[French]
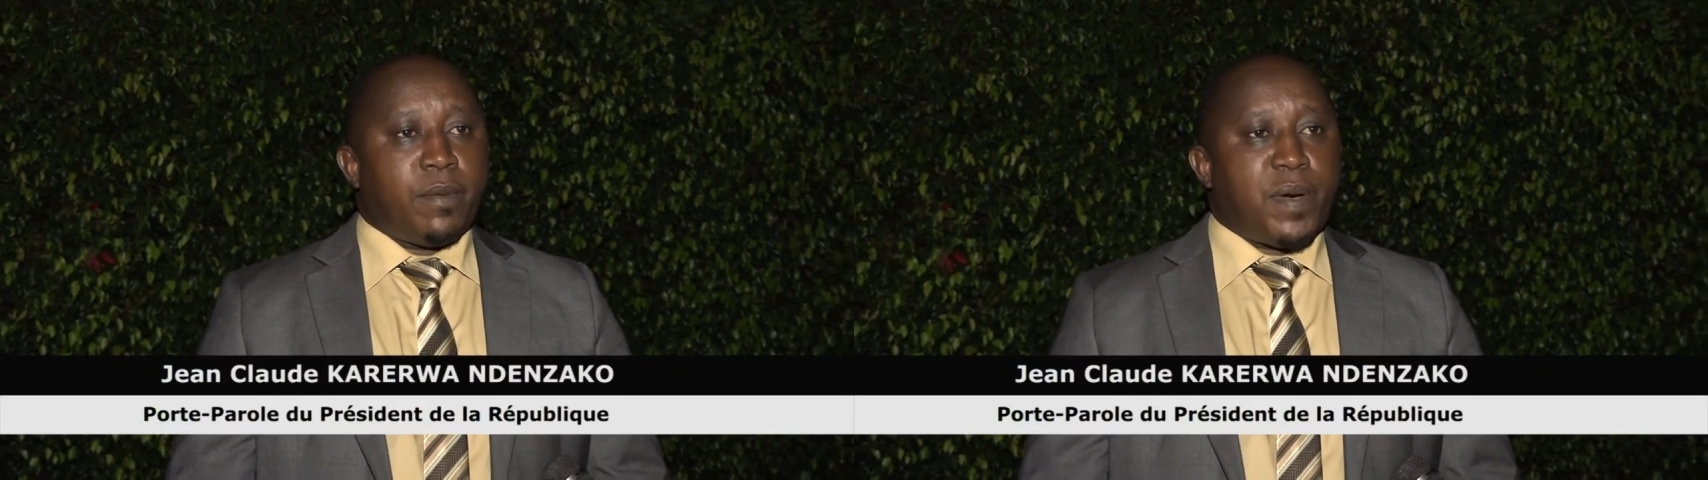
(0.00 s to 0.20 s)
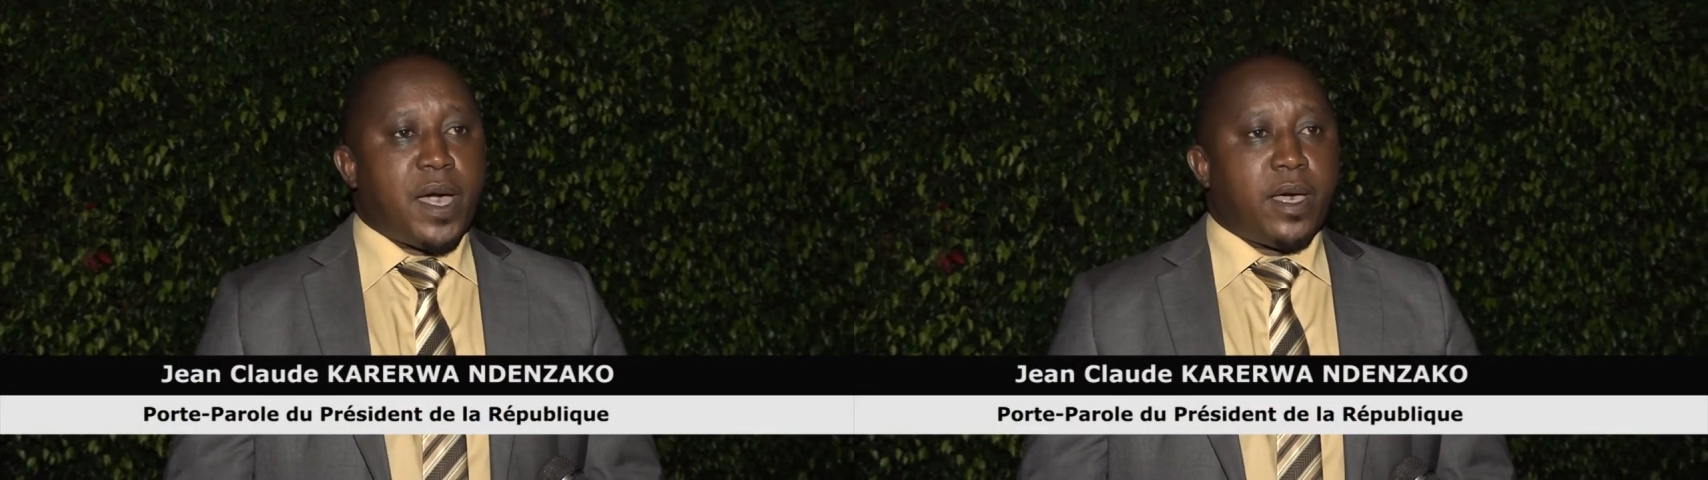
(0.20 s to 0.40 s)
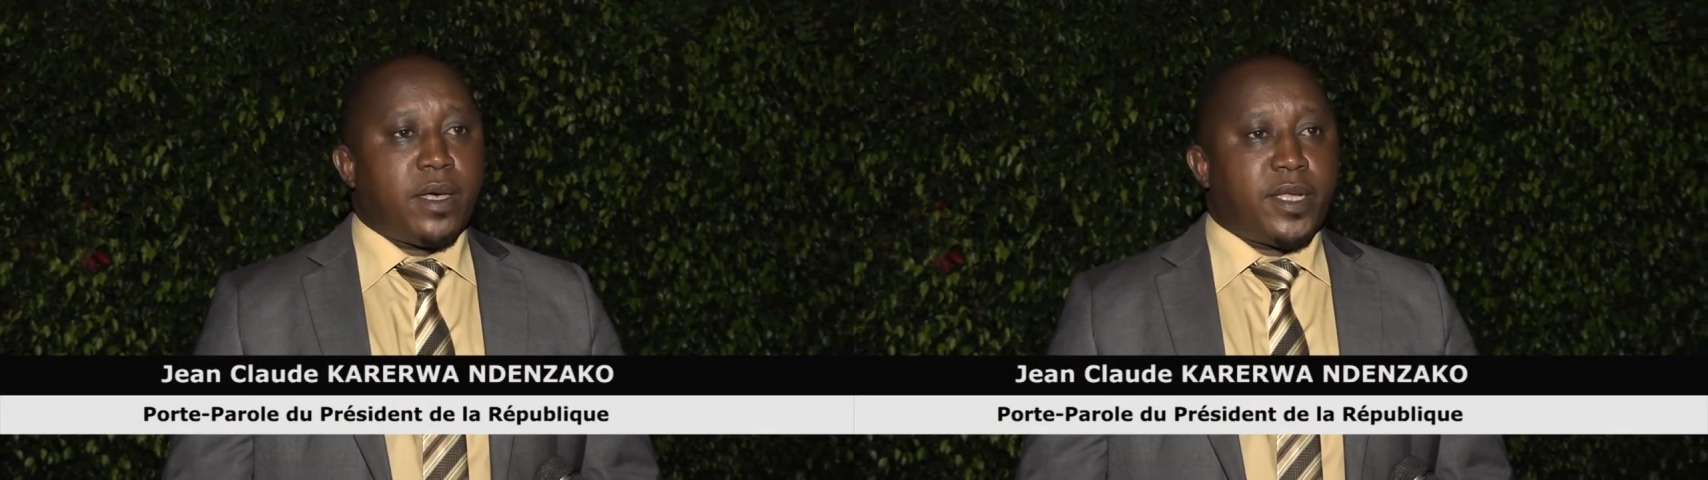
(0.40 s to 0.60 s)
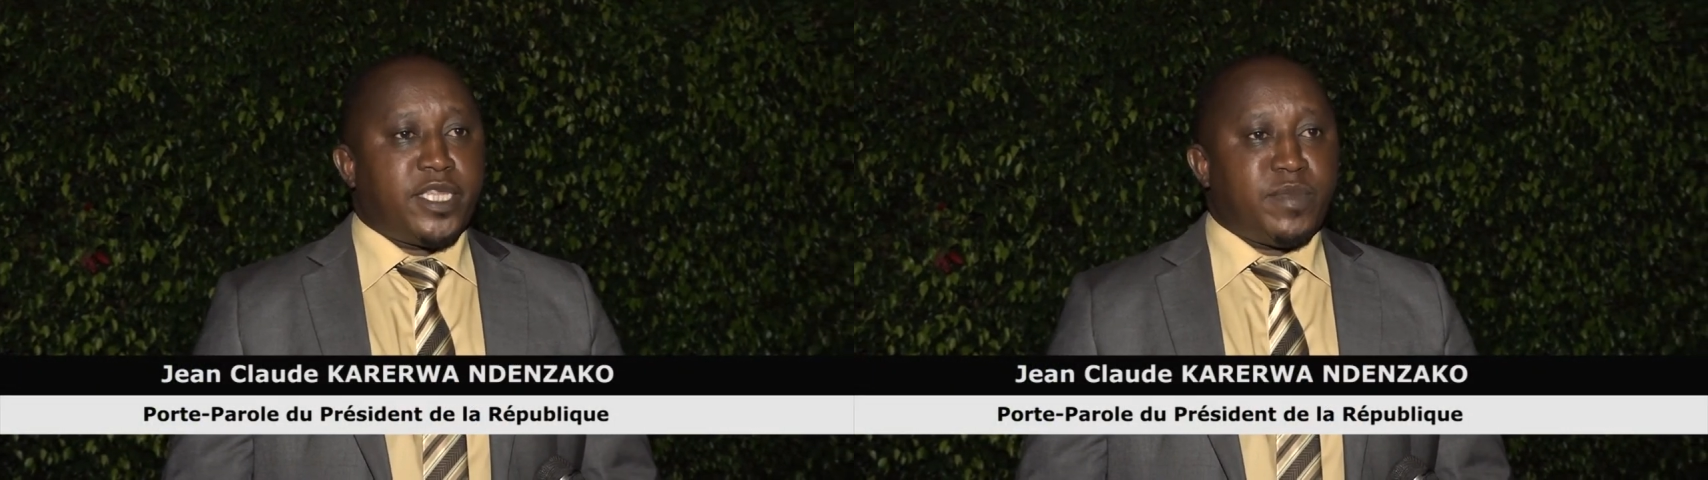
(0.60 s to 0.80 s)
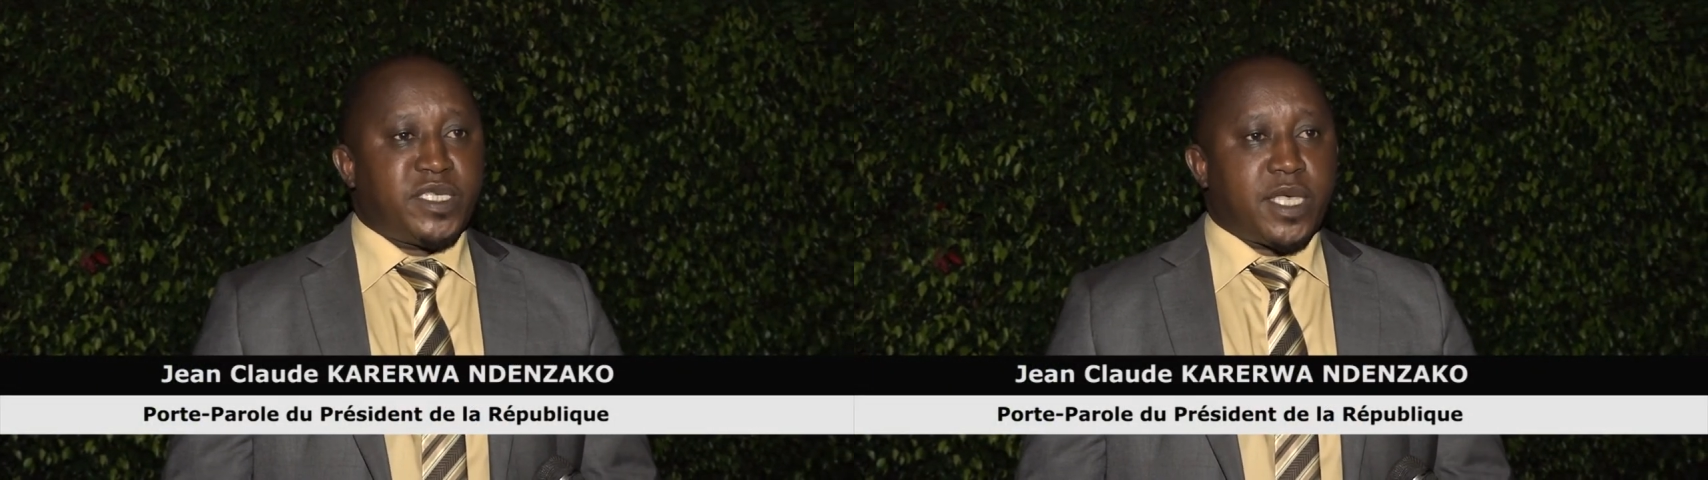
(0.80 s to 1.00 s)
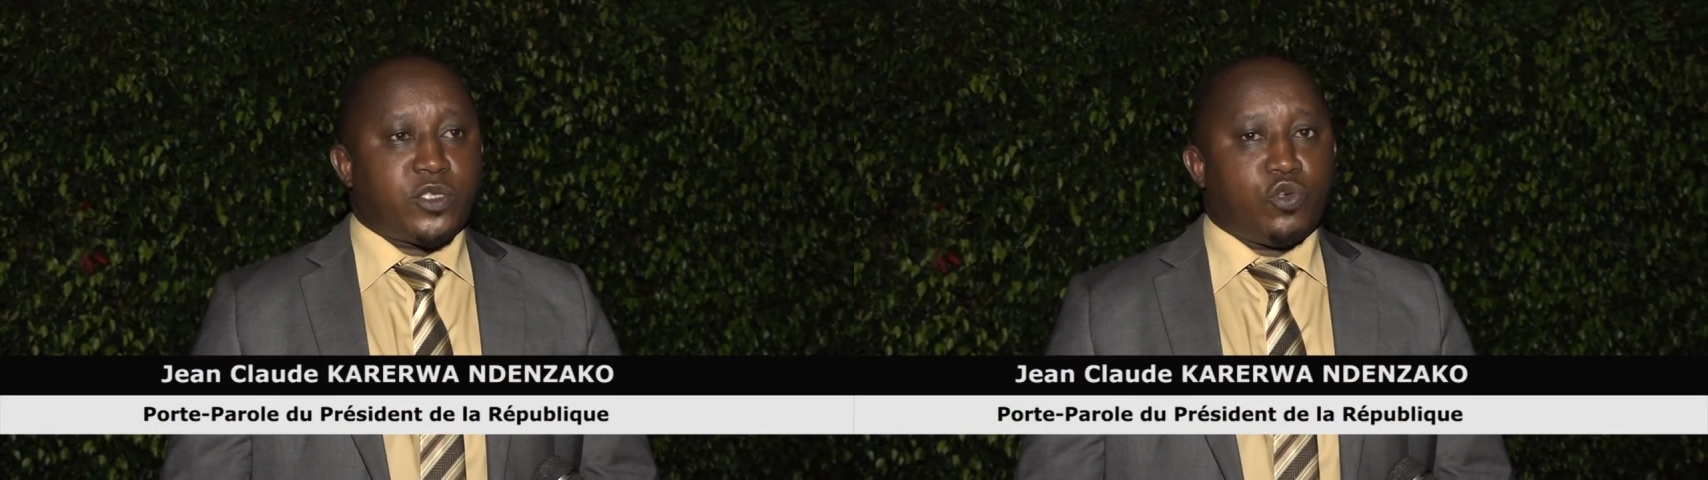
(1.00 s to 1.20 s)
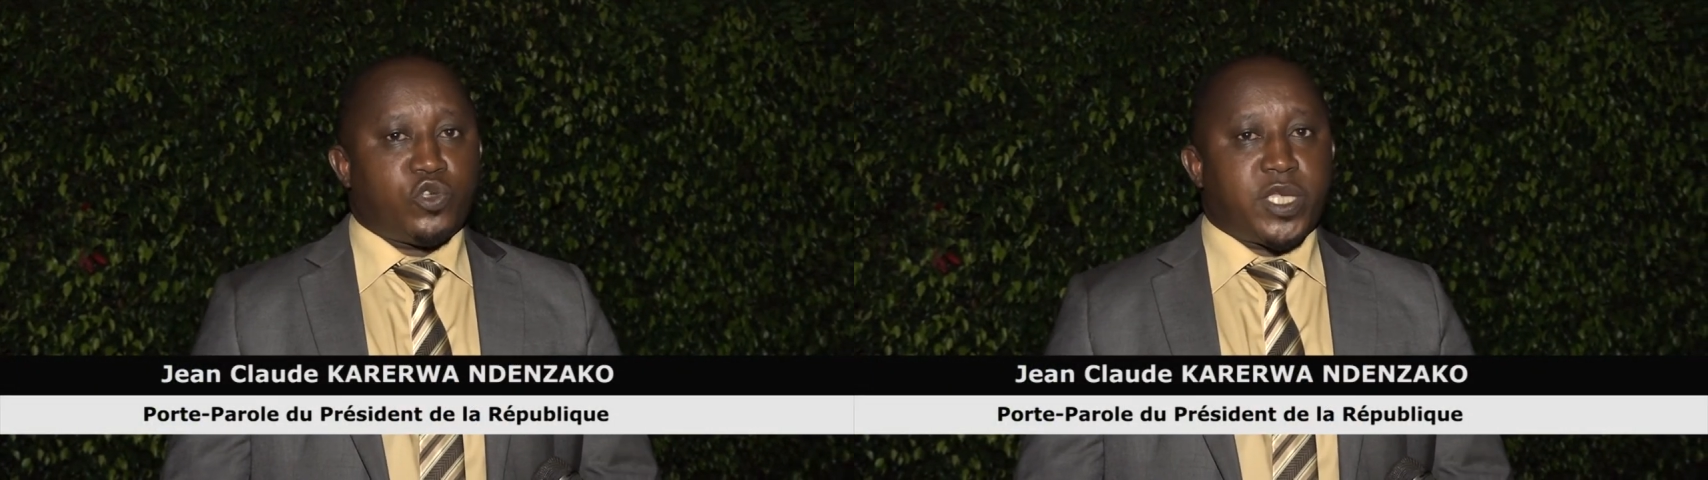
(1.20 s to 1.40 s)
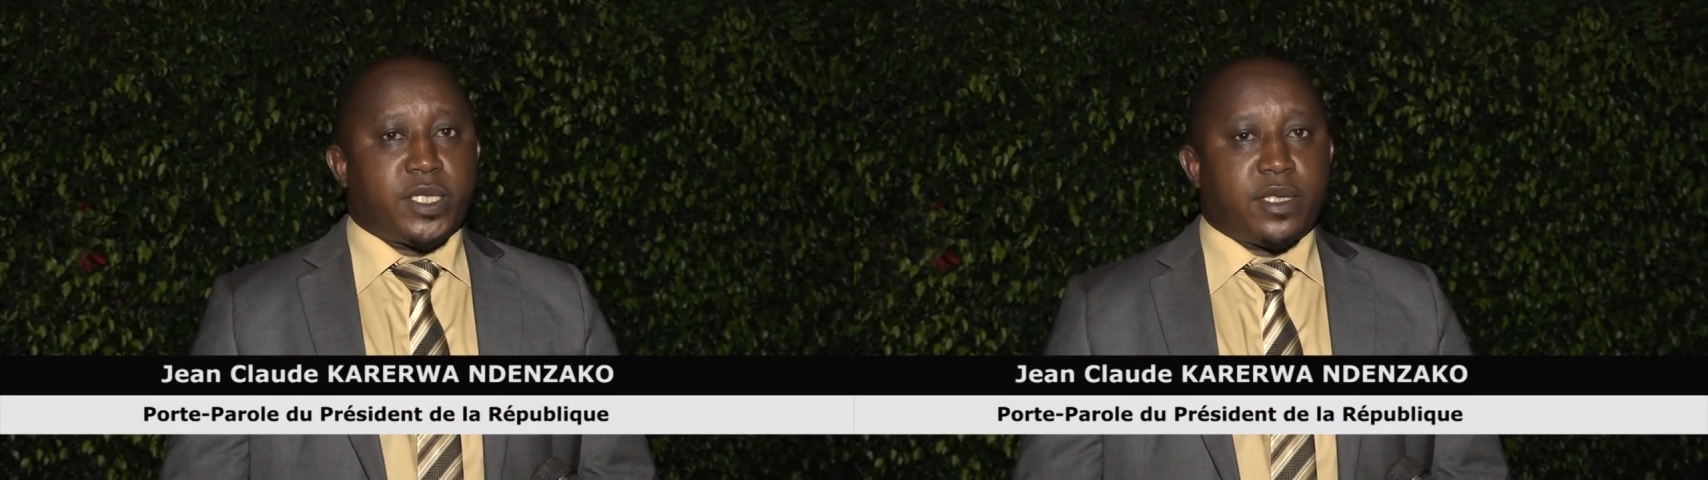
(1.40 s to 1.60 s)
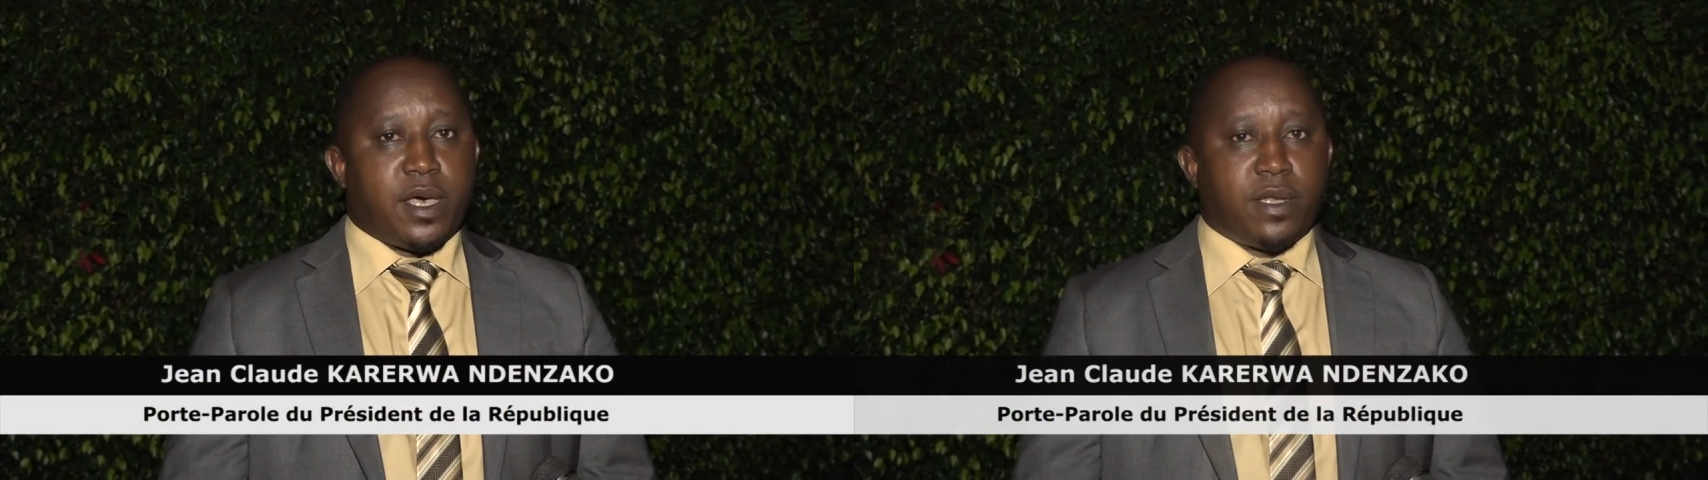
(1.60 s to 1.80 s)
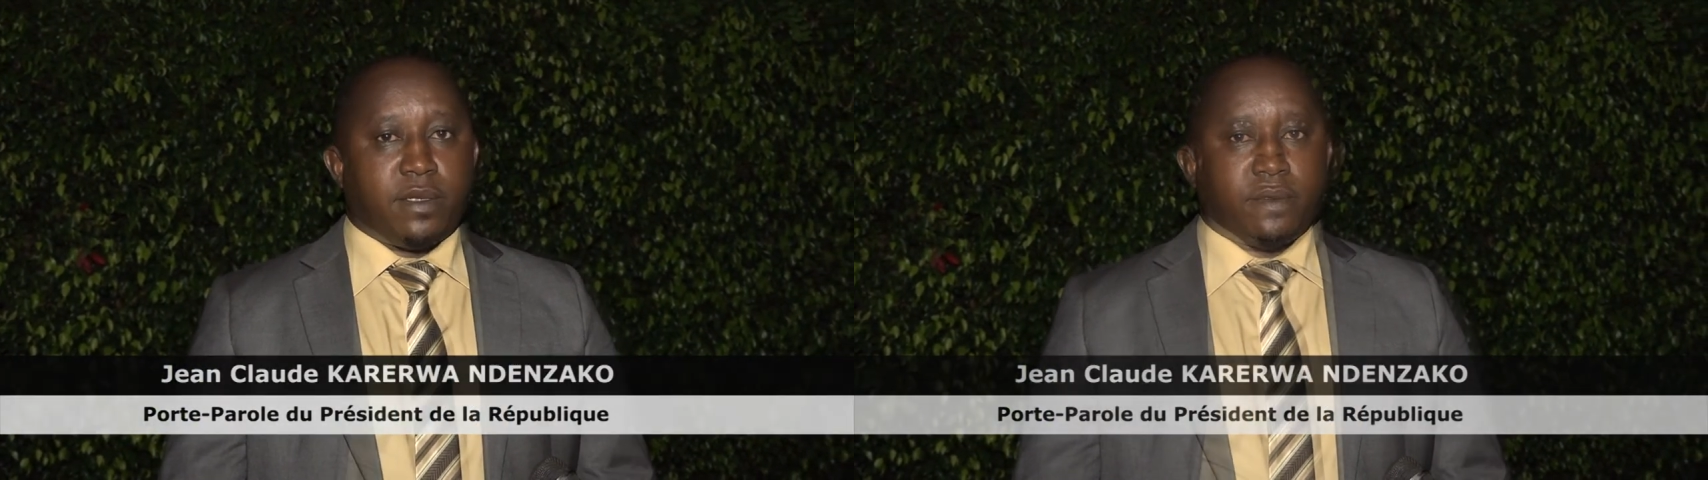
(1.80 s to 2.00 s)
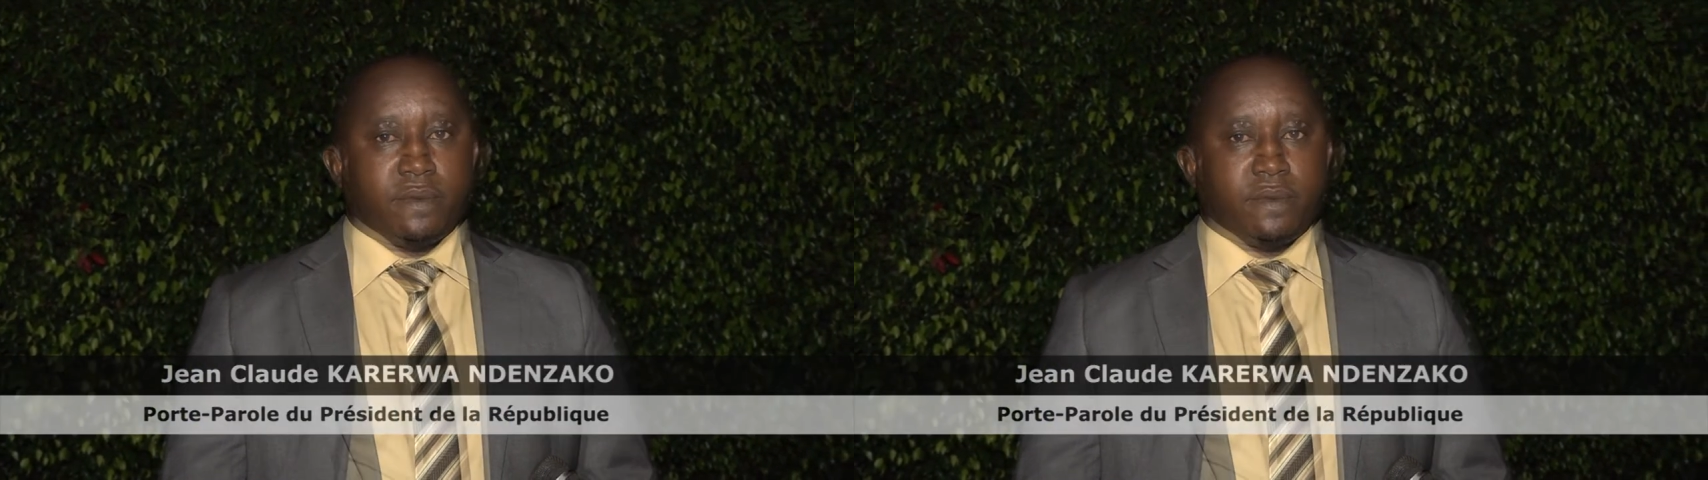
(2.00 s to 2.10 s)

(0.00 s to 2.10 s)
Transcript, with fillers: par l'administration centrale.